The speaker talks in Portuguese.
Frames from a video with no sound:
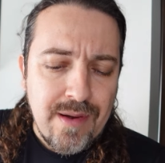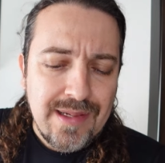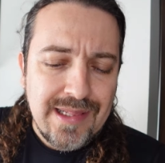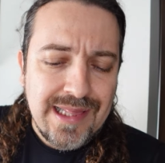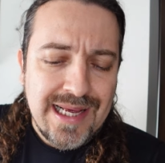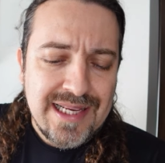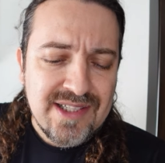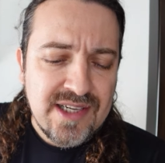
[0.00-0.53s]

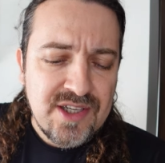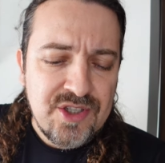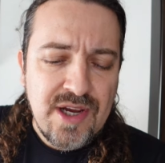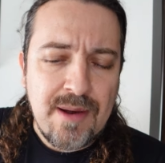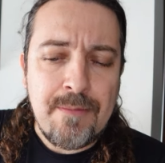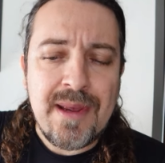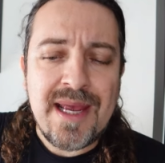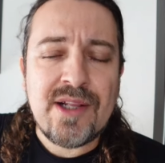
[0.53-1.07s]
lascas de
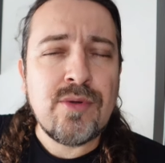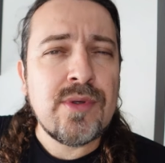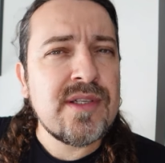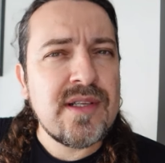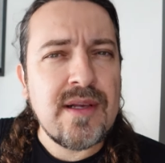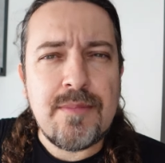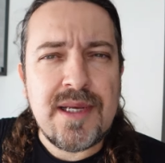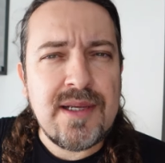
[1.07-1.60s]
amêndoas
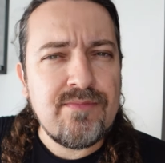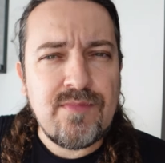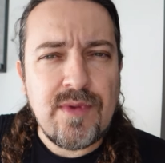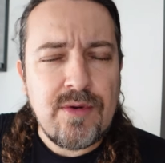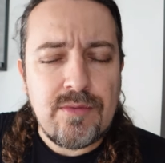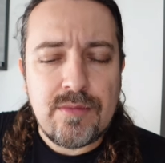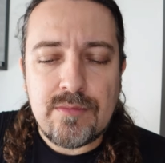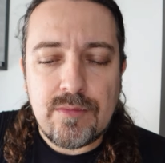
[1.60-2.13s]
também,
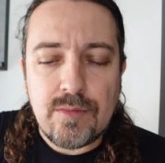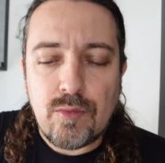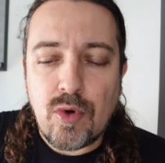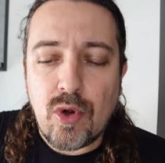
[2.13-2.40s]
deu um, um